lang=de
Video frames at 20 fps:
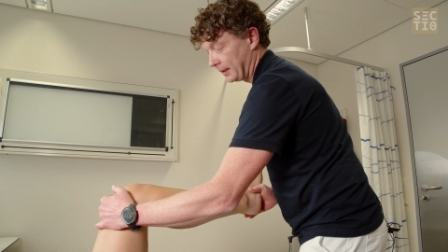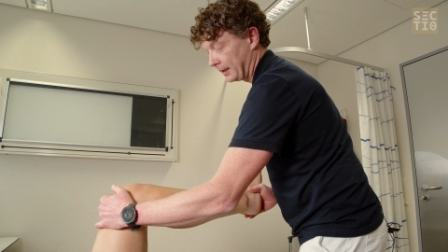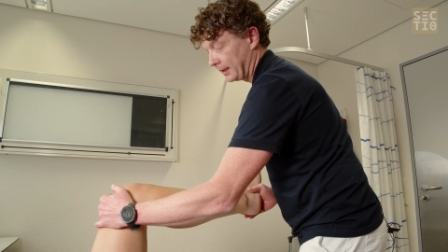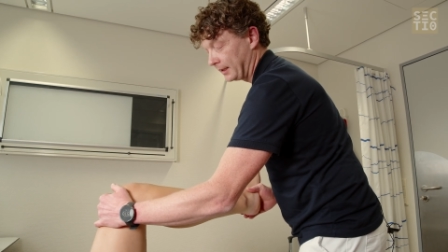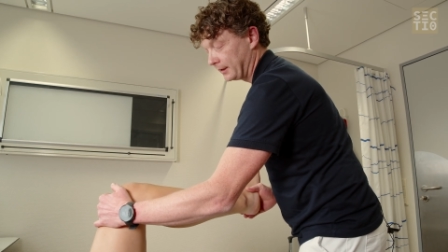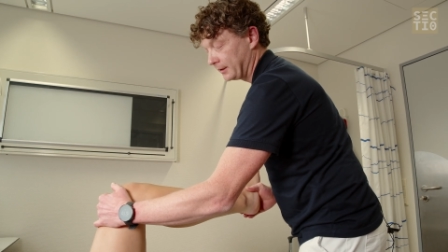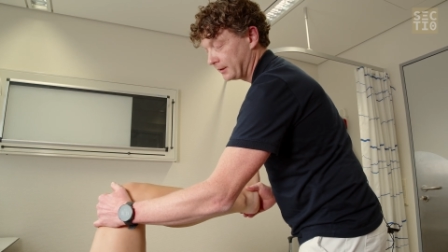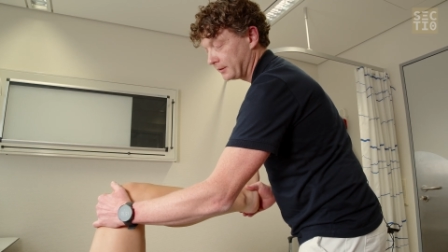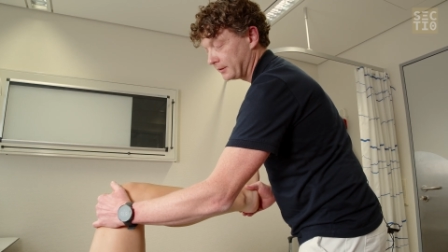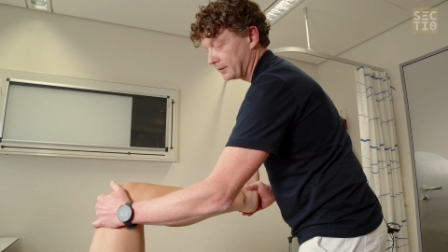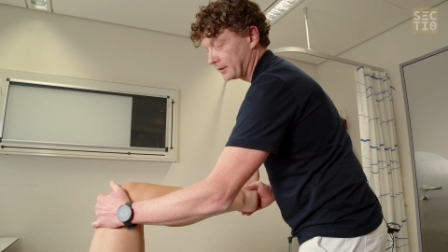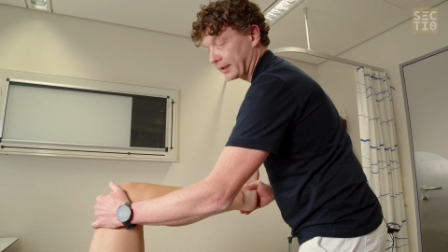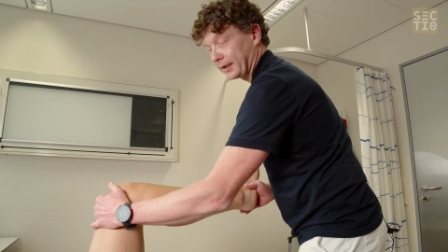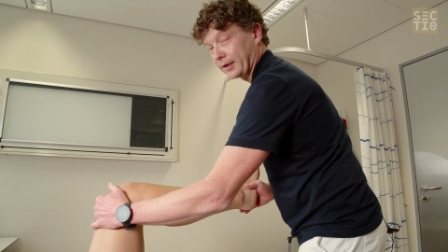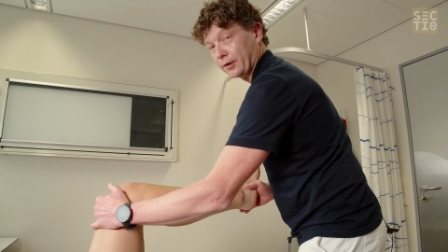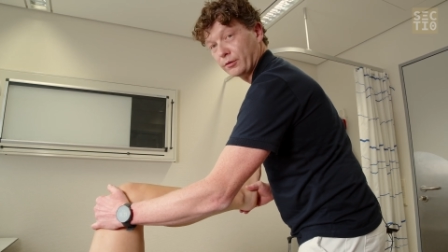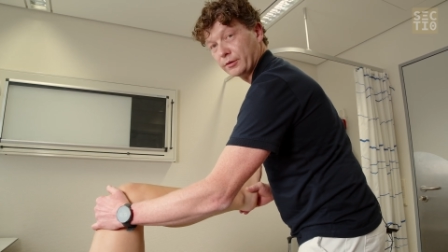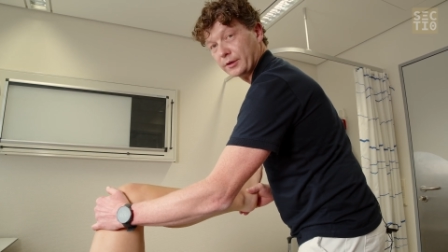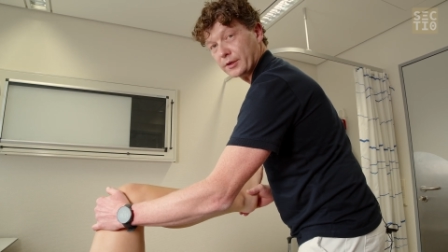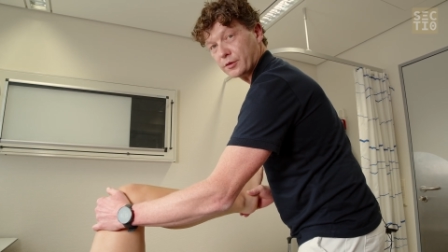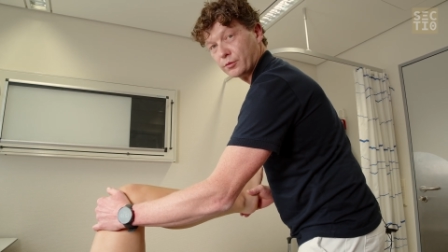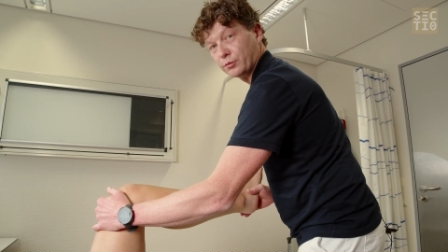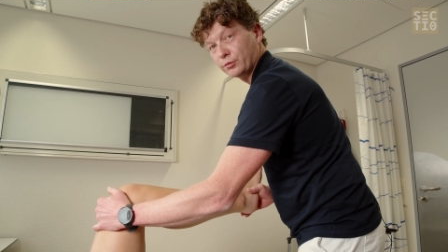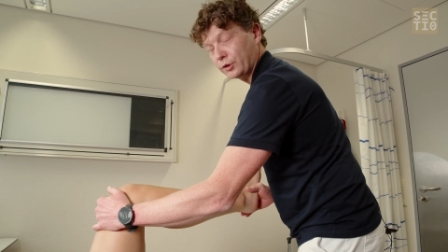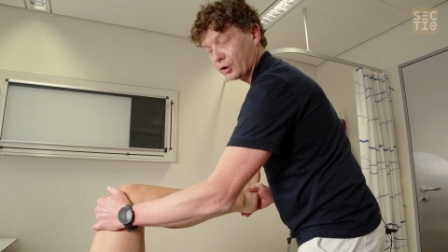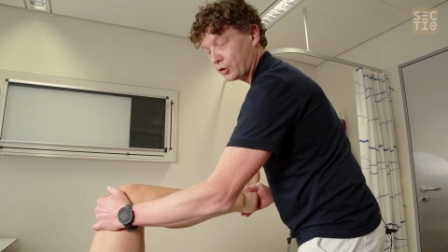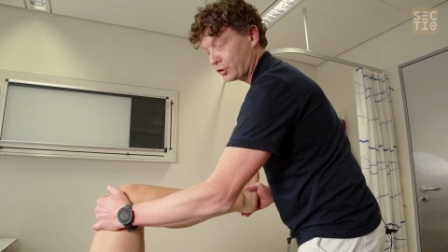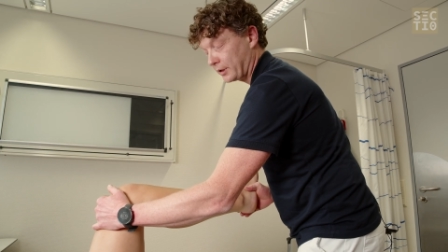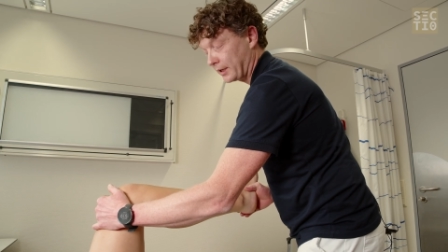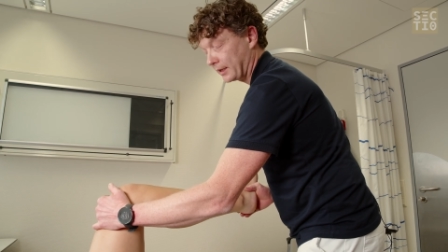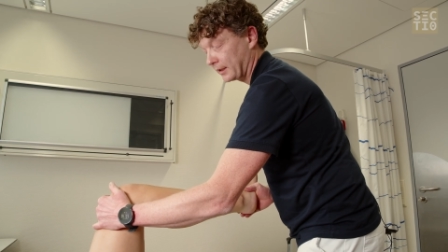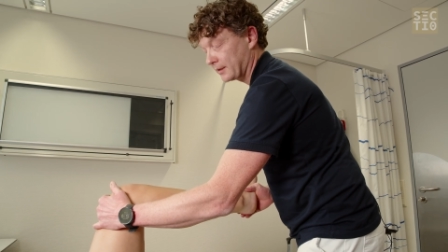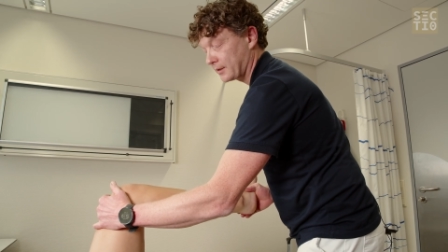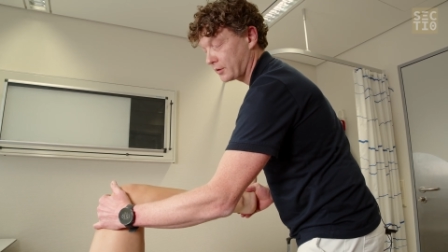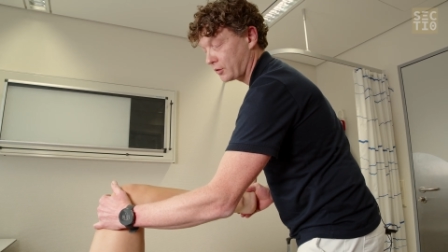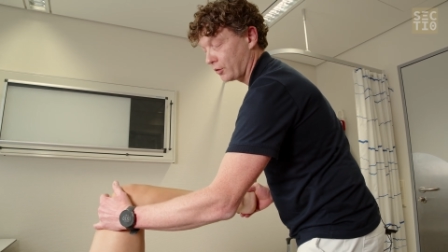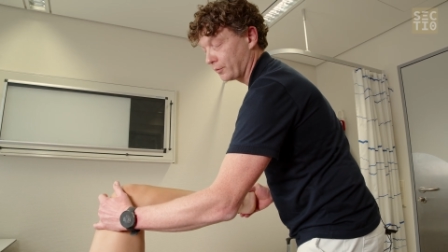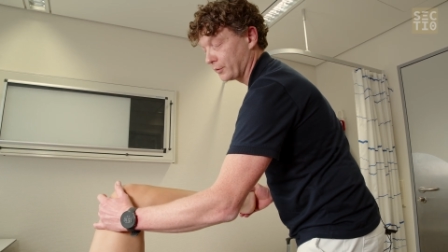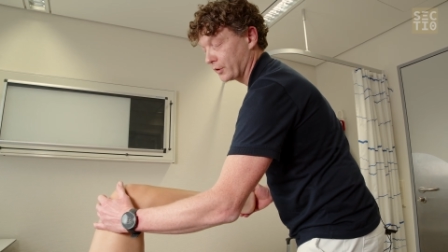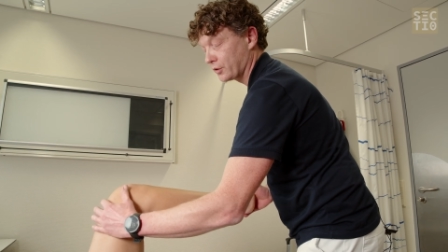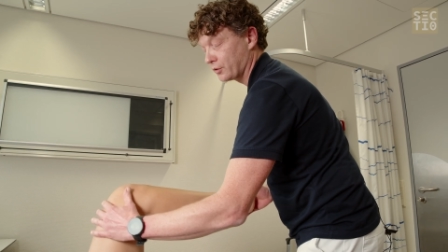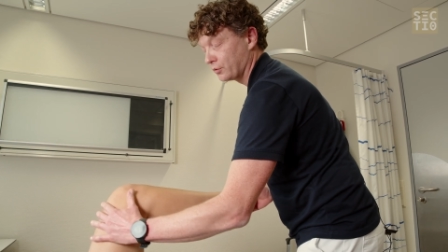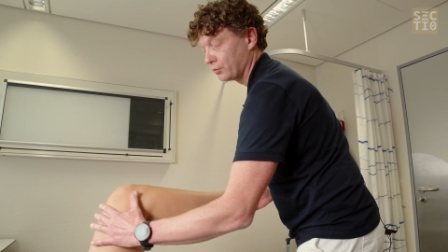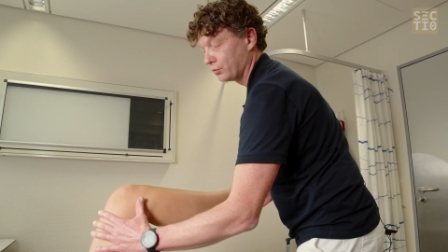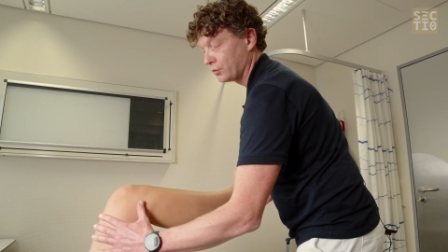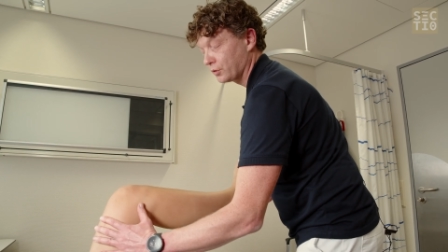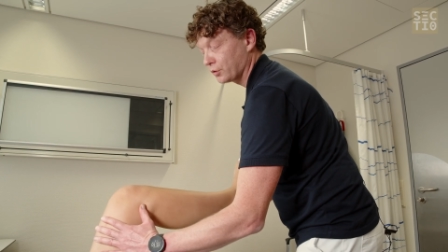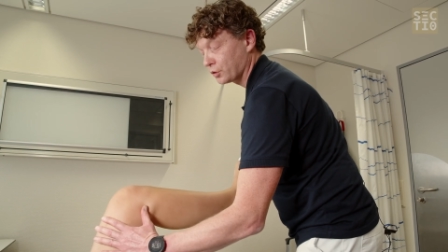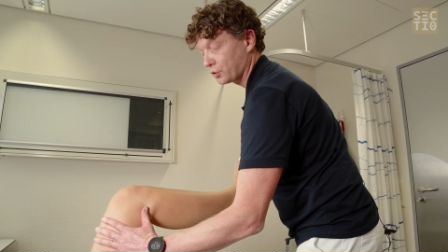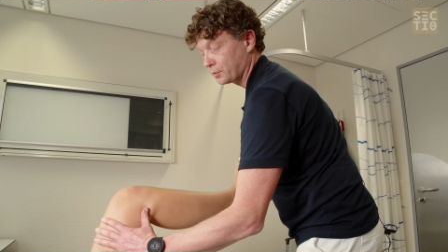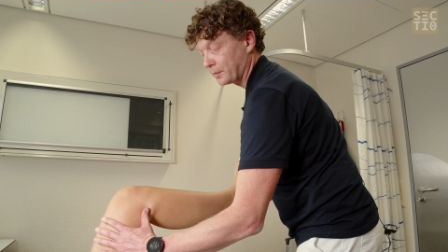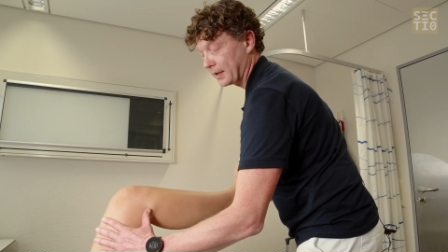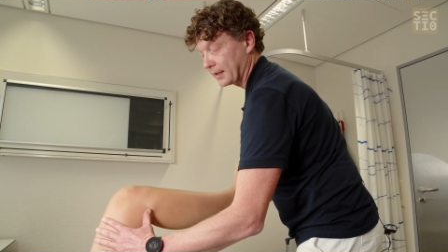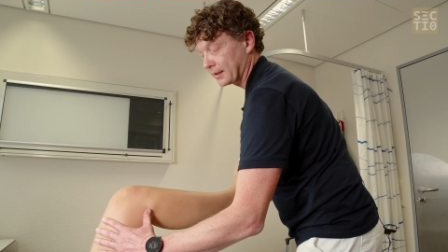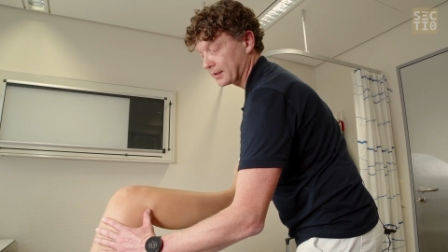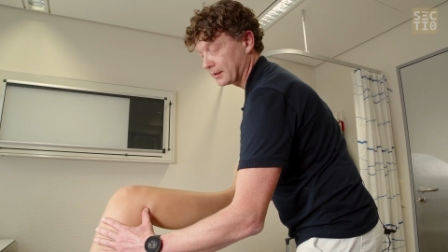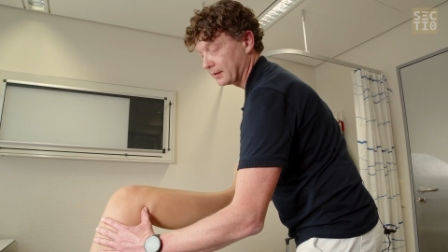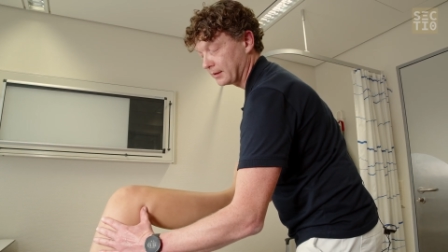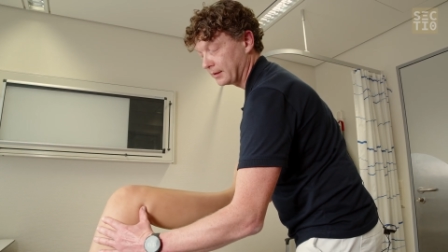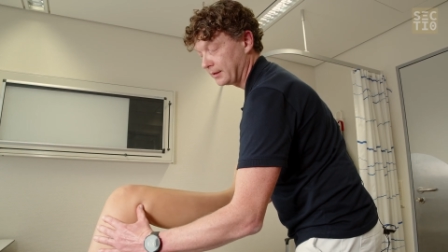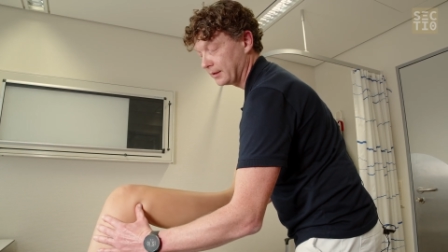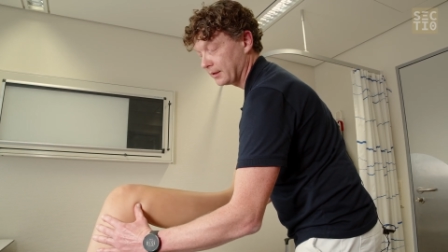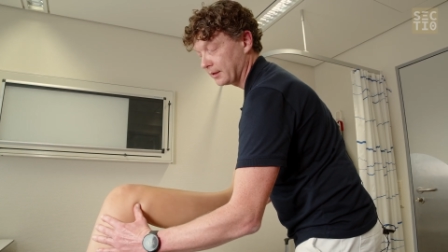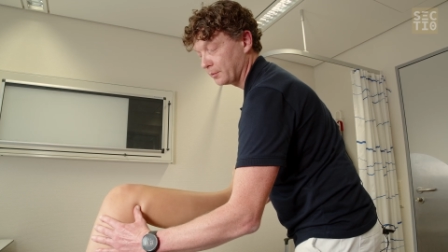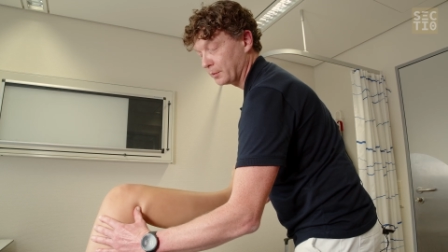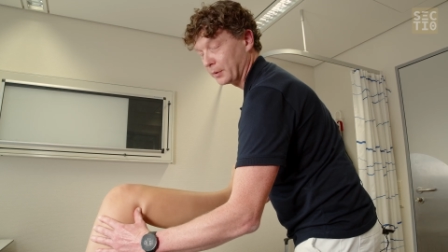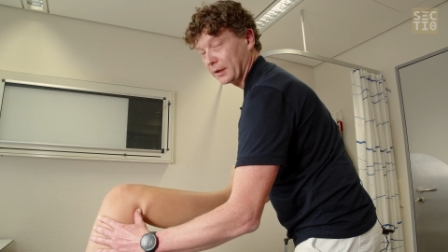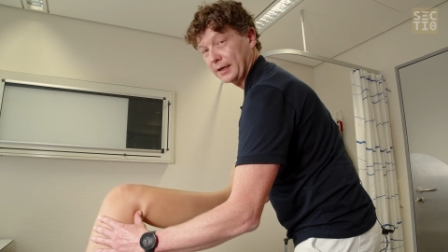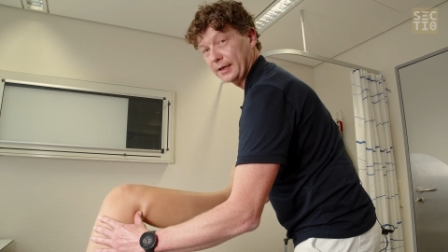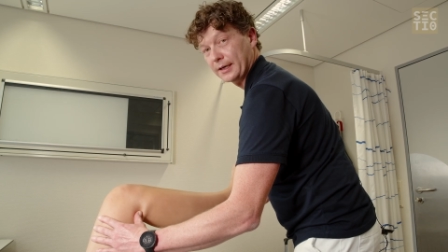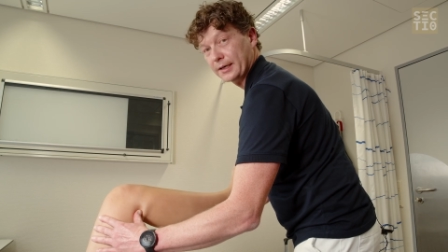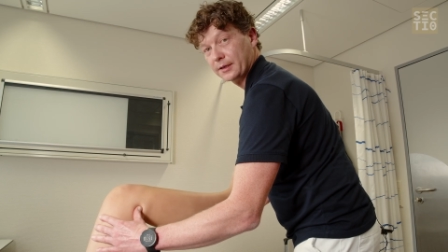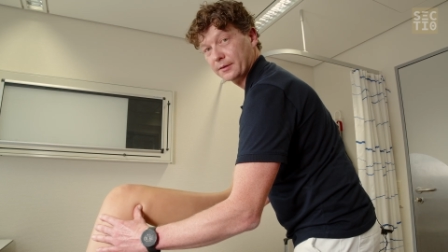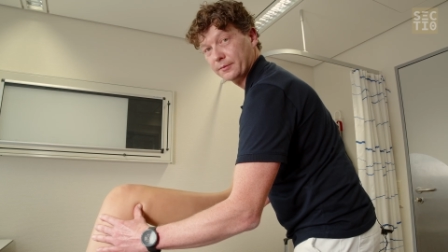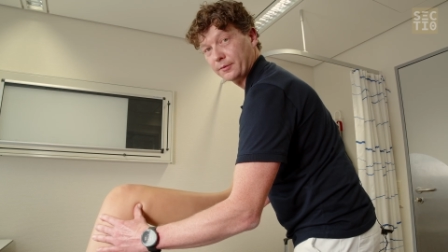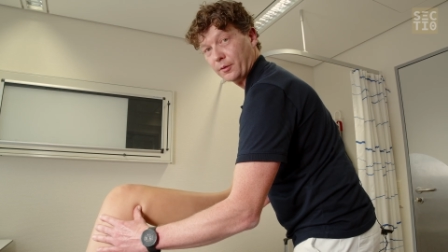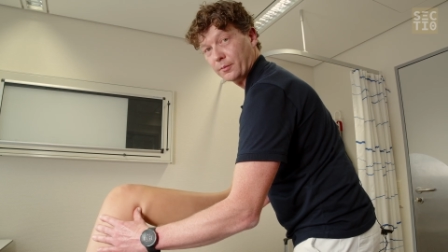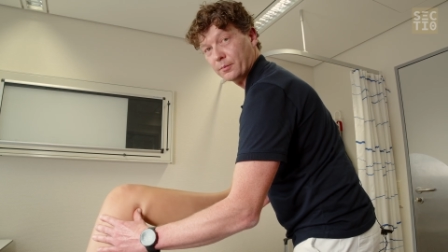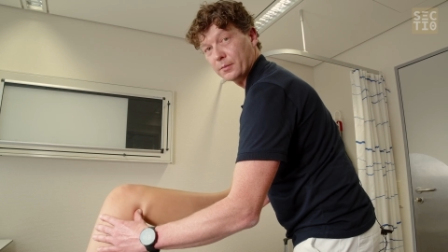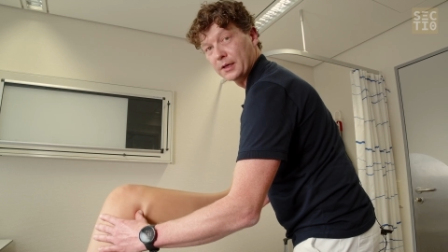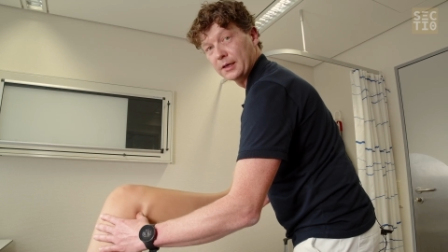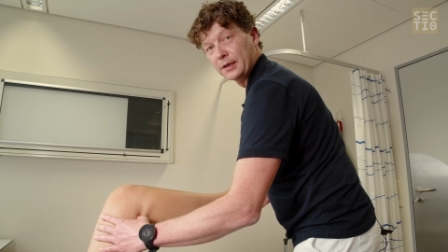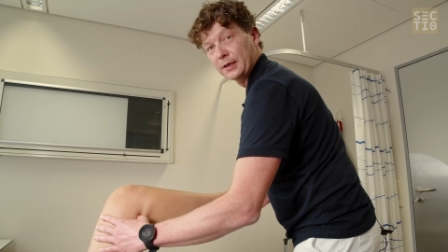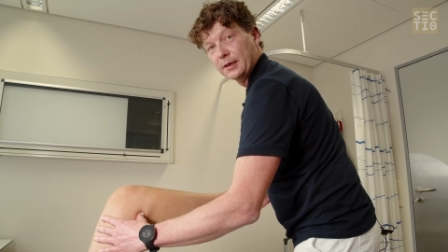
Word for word: Innendrehung des Unterschenkels kommt es nun zu Schmerzen hier im Bereich vom